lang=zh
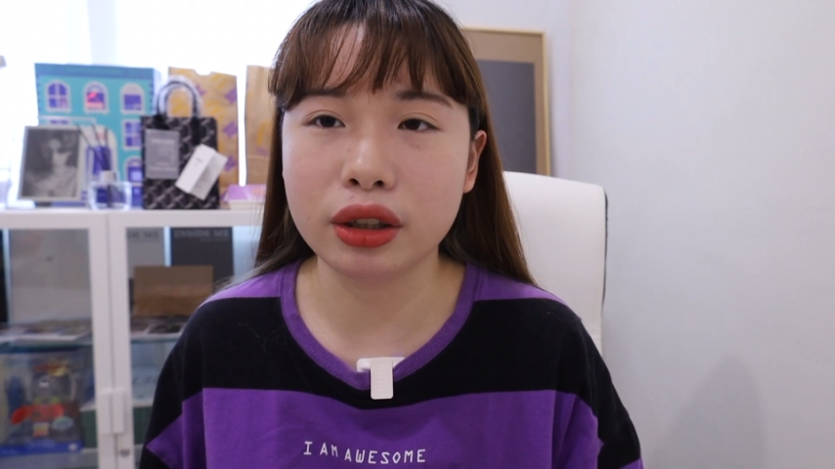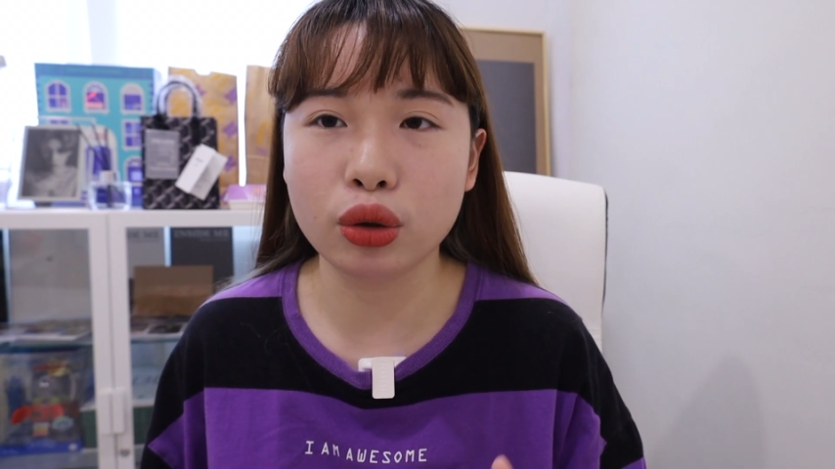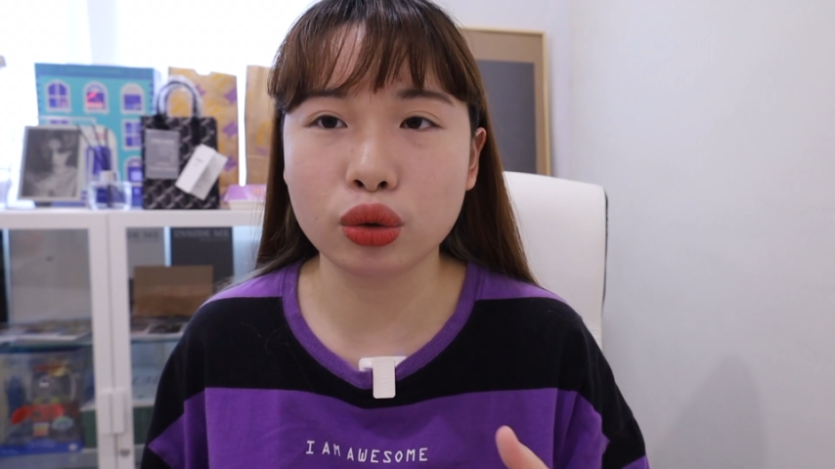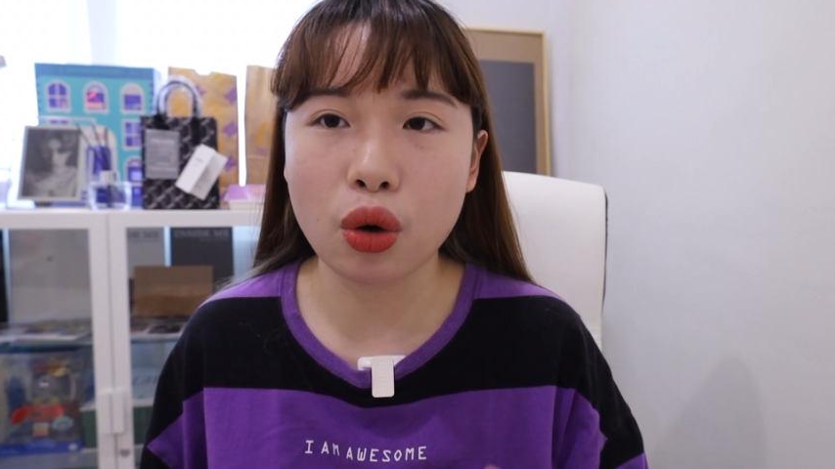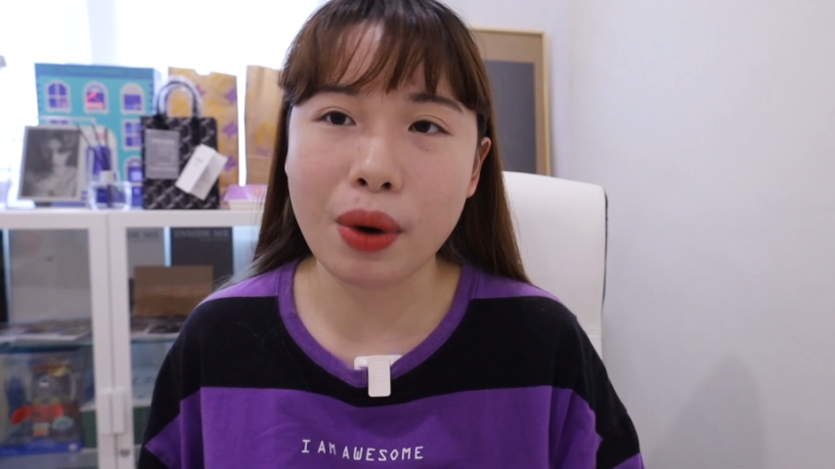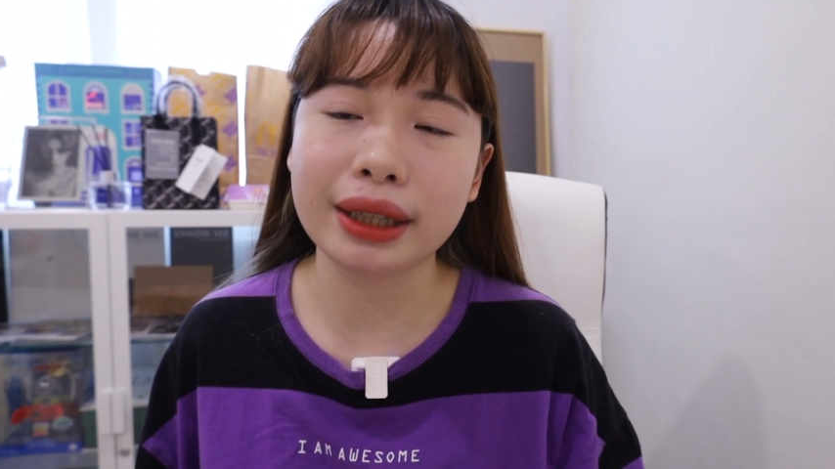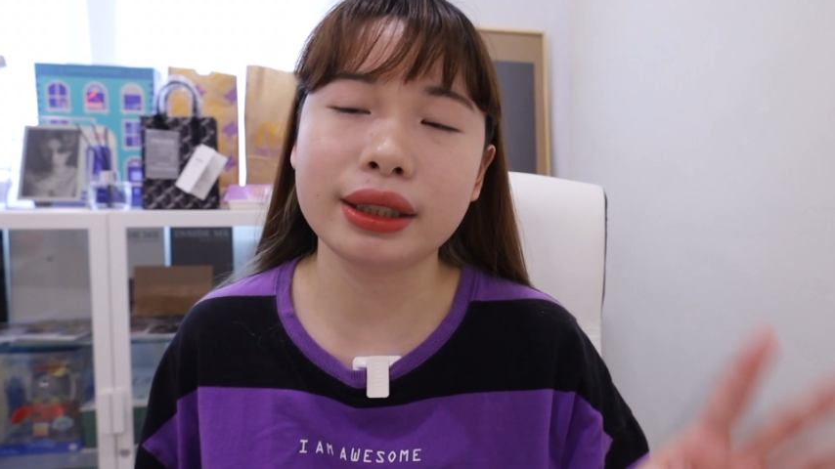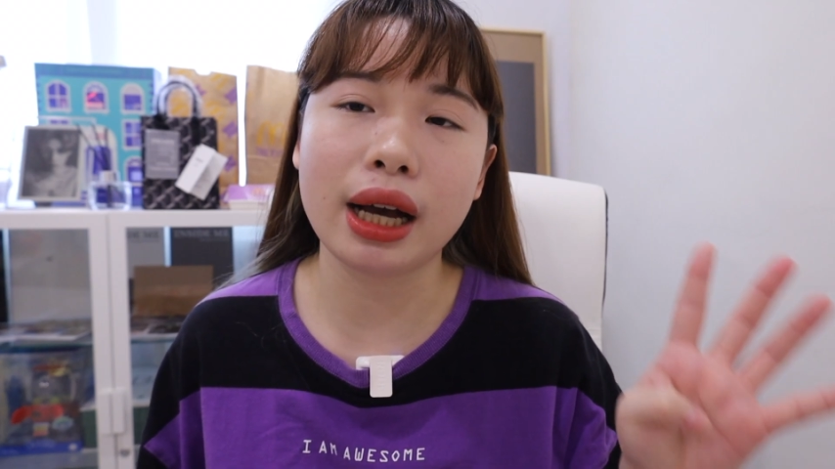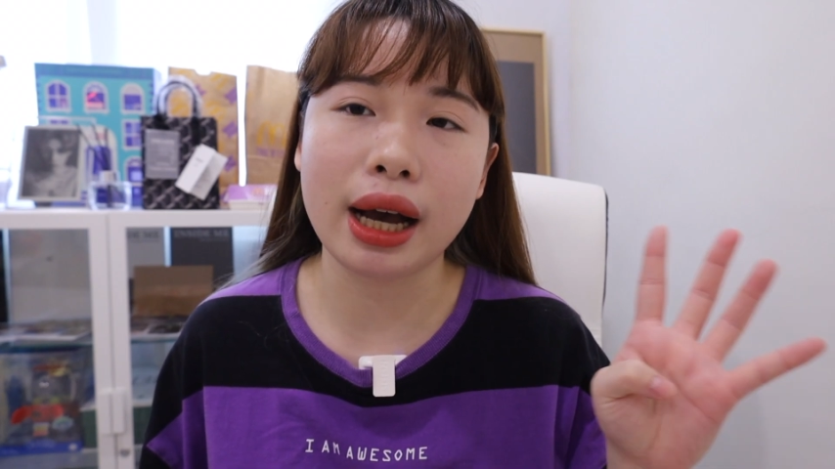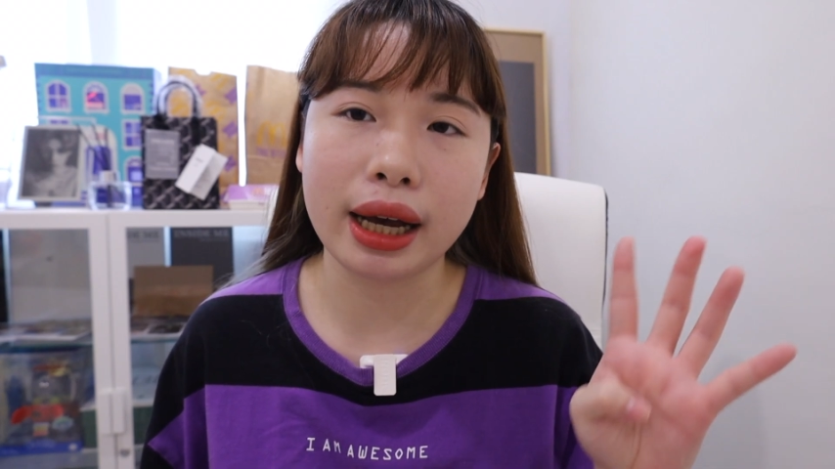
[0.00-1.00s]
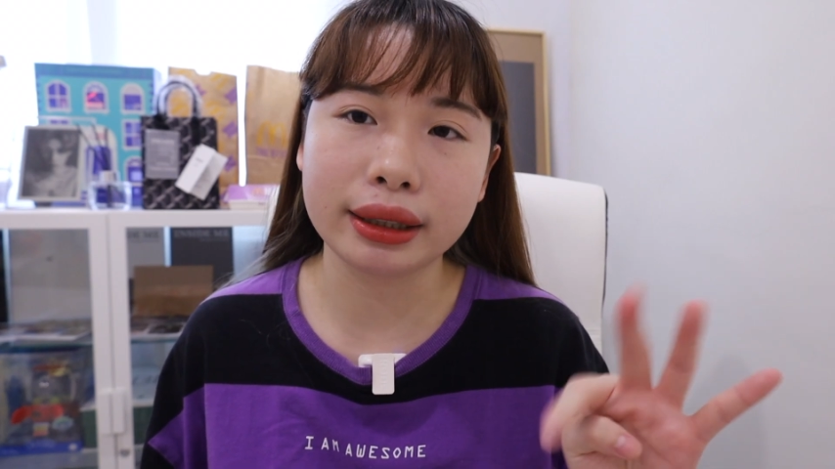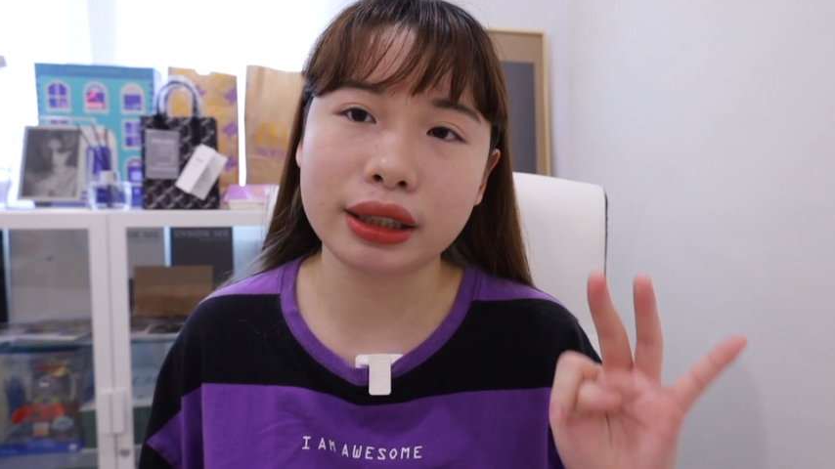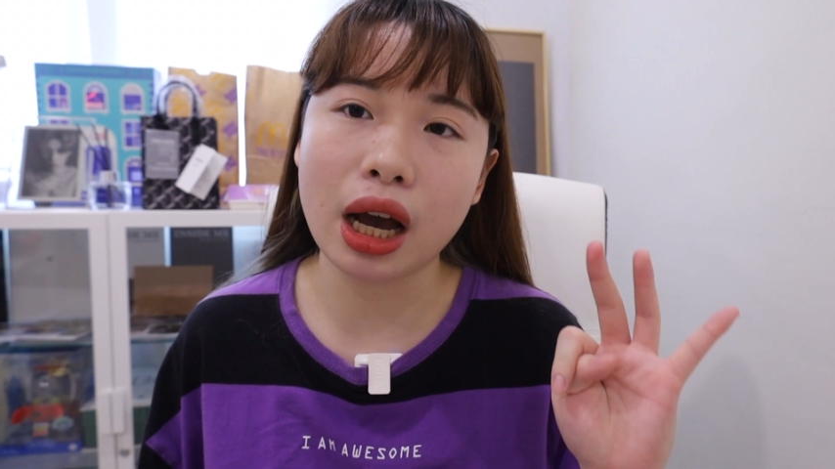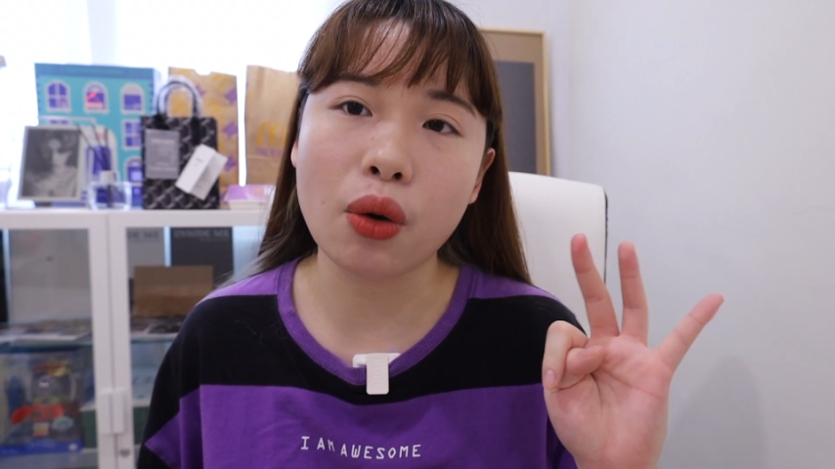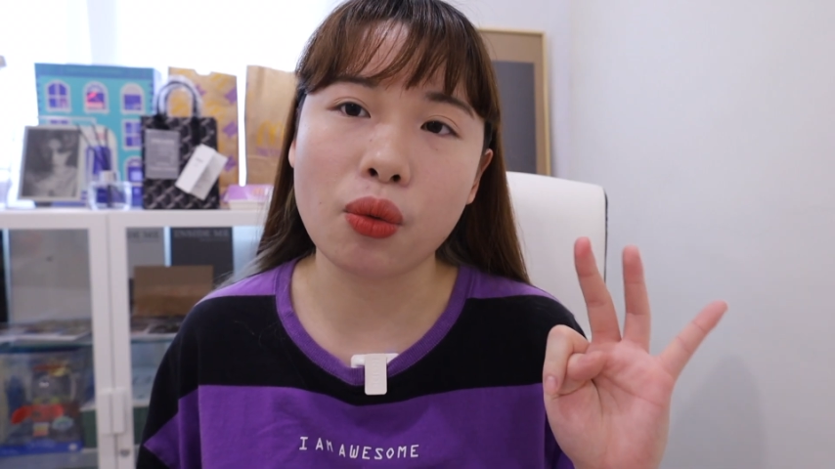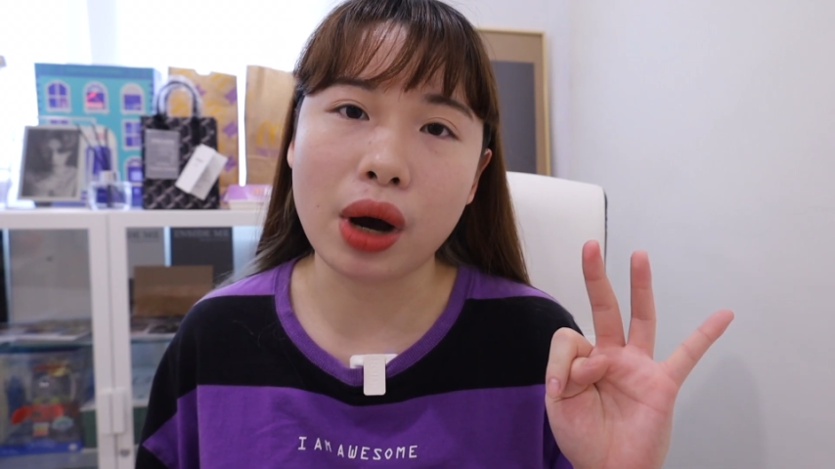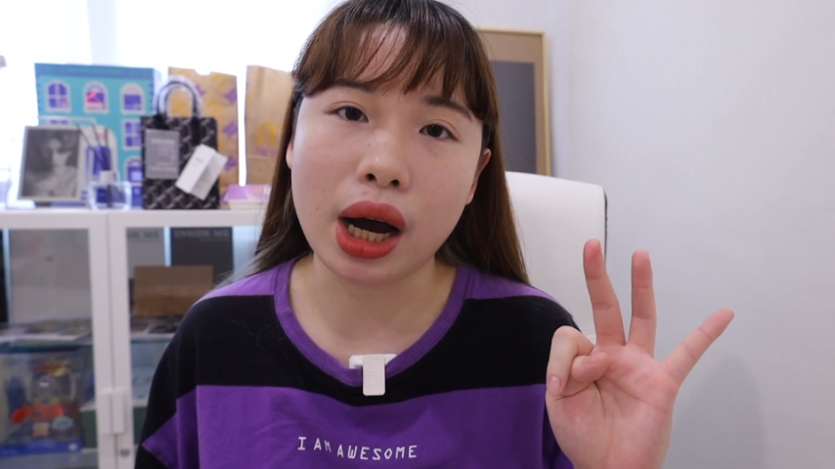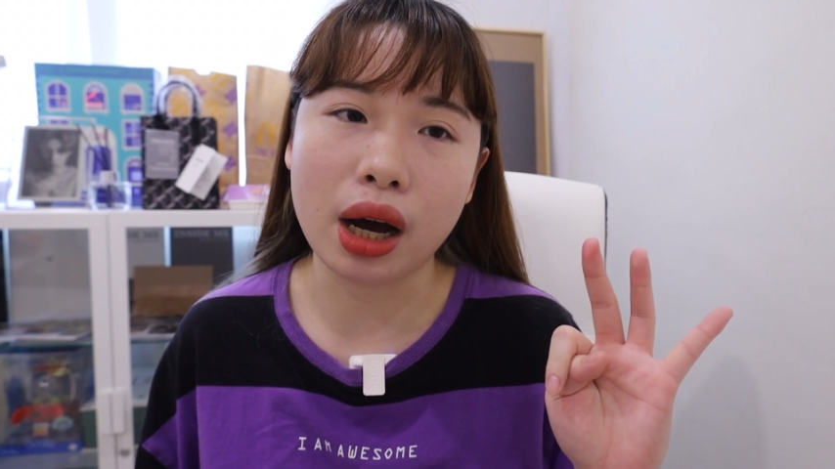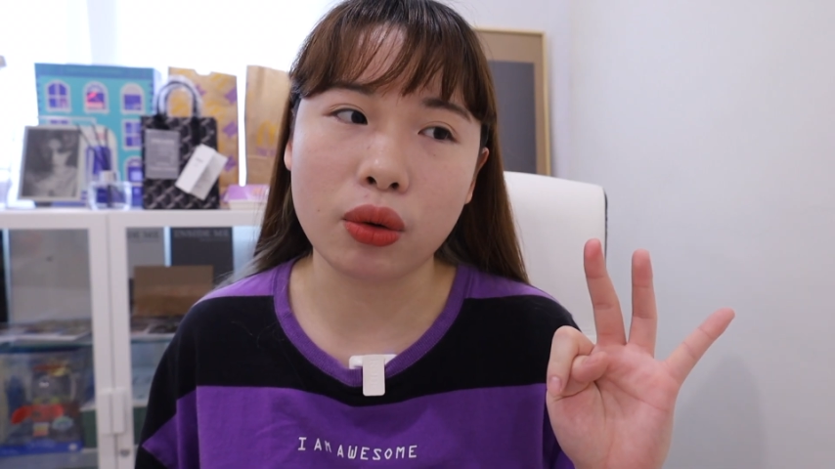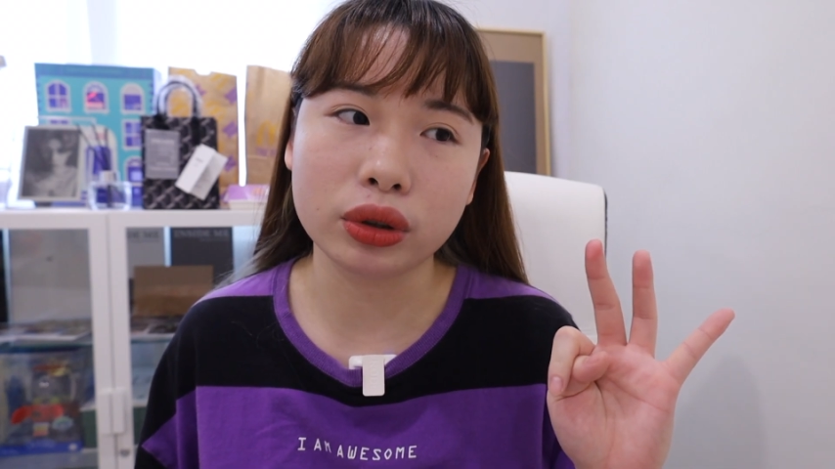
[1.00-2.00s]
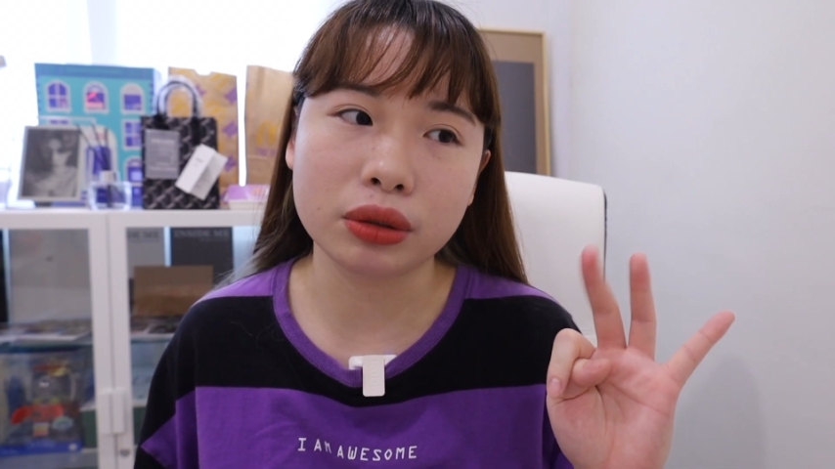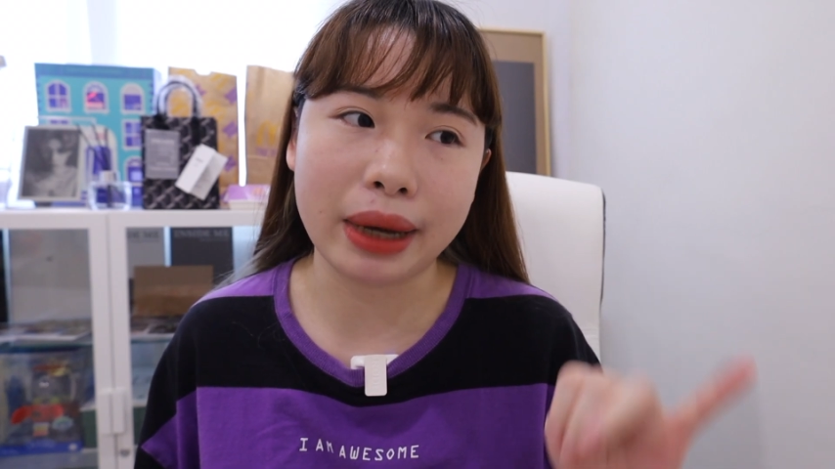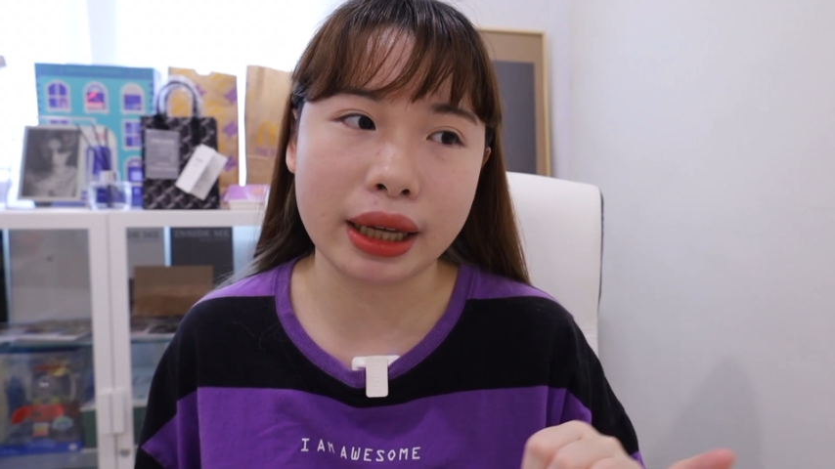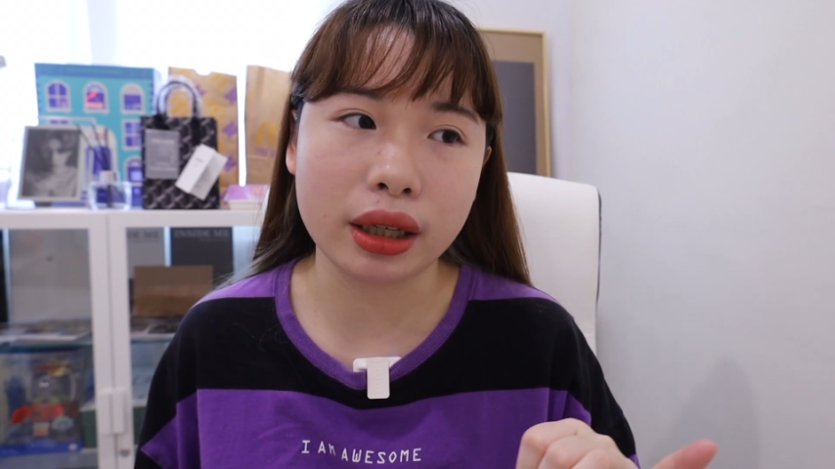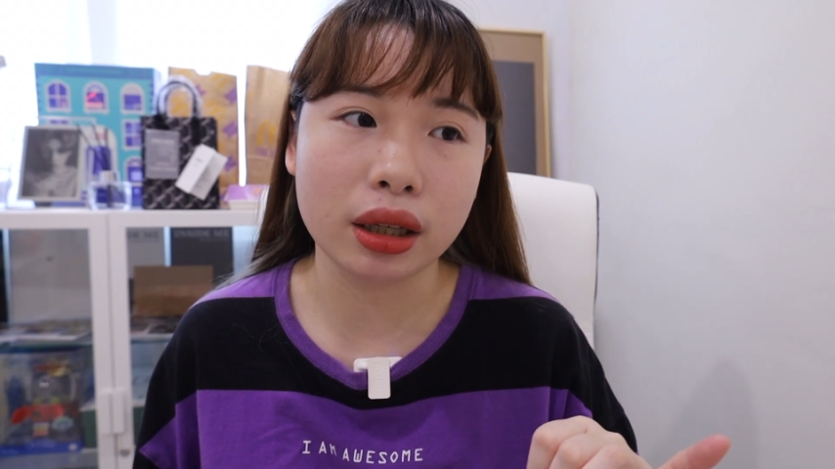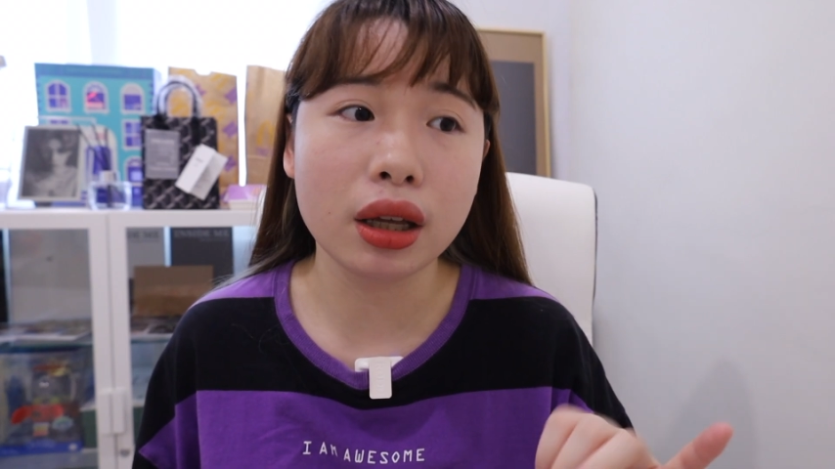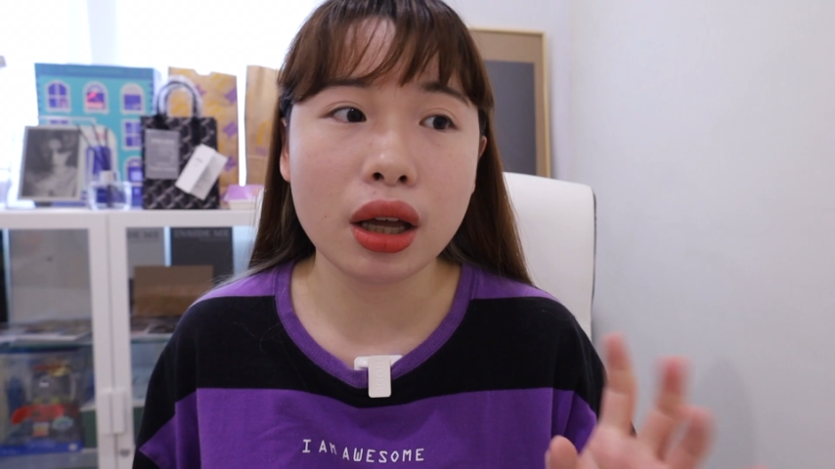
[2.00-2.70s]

例如说晚上啊、下午啊，或是白天。